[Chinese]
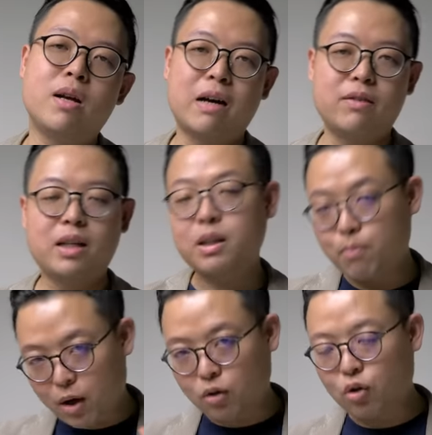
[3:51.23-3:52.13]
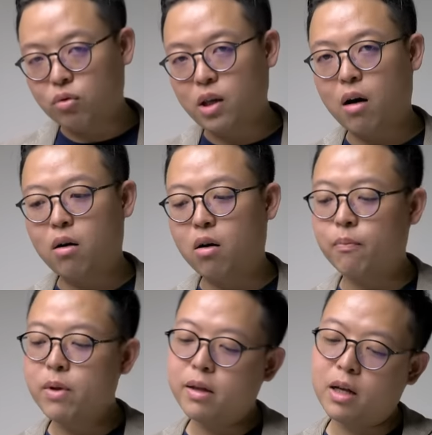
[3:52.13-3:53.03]
咖啡渣先不要丢掉
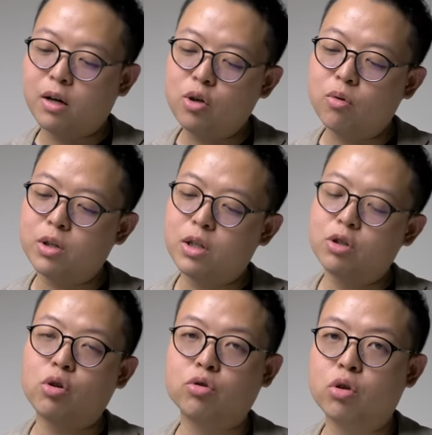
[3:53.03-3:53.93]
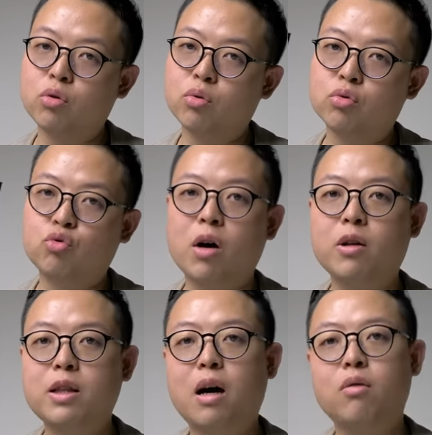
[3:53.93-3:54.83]
吼，然后用你的手冲壶
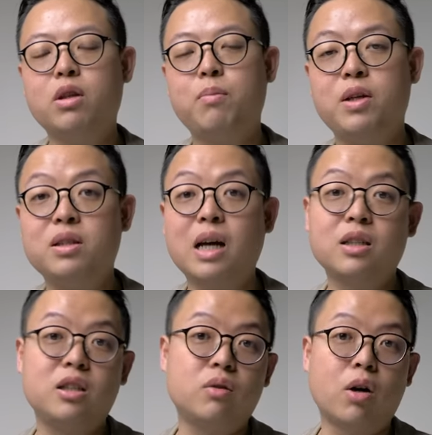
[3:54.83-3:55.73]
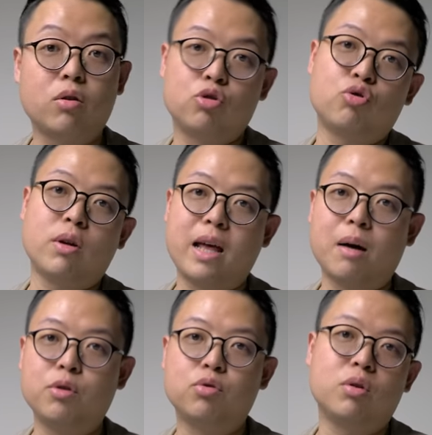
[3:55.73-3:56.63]
装到你平常喜欢用的水
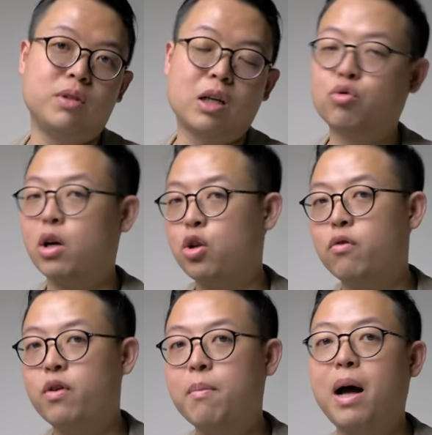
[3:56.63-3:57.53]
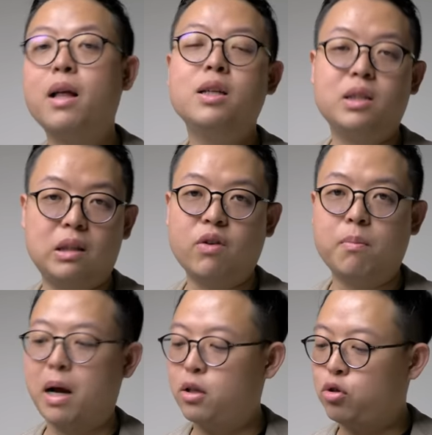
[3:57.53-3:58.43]
量，比如说你平常装六分满、七分
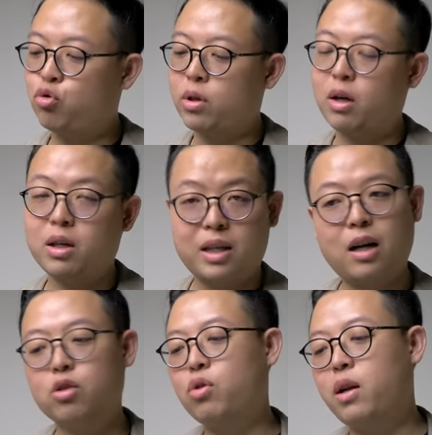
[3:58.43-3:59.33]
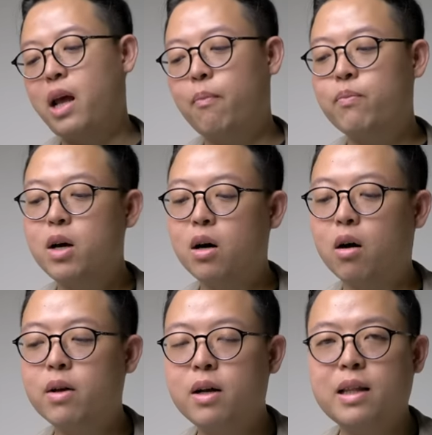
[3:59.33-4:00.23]
满，就装到一样的水量，
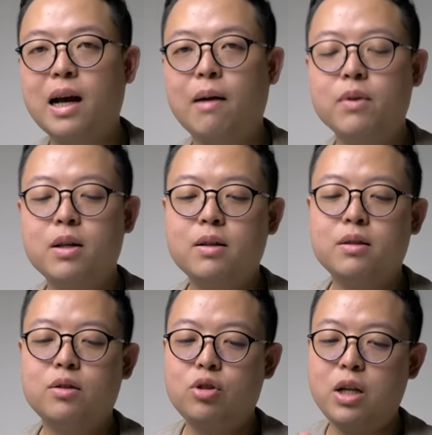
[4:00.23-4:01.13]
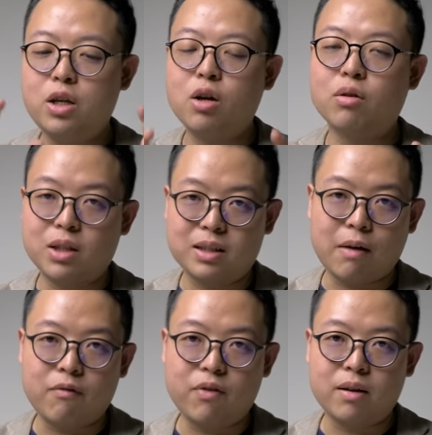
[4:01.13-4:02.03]
好，那。利用这个
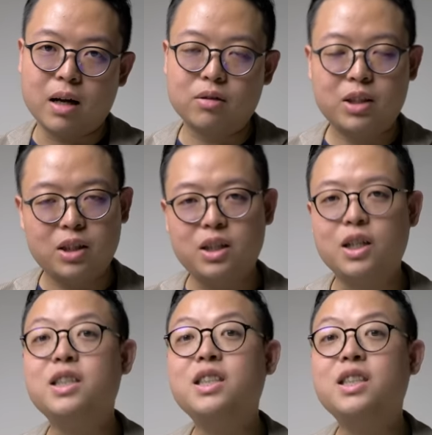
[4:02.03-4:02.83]
残粉，然后进行一个